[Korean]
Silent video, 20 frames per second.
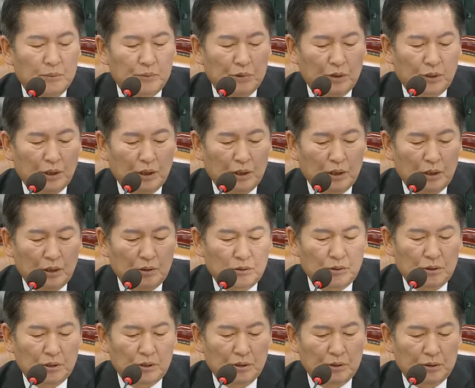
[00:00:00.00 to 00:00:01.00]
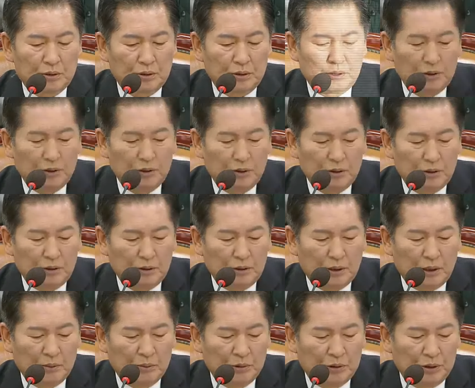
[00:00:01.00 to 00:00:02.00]
참석해 주실 것을
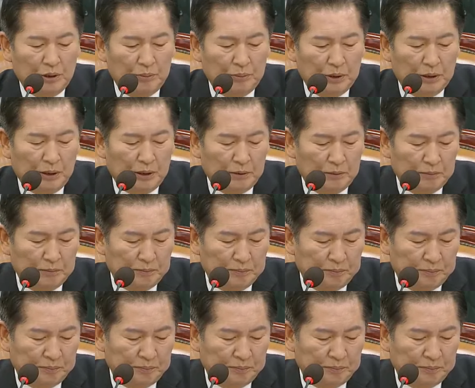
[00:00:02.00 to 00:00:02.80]
어, 당부드립니다.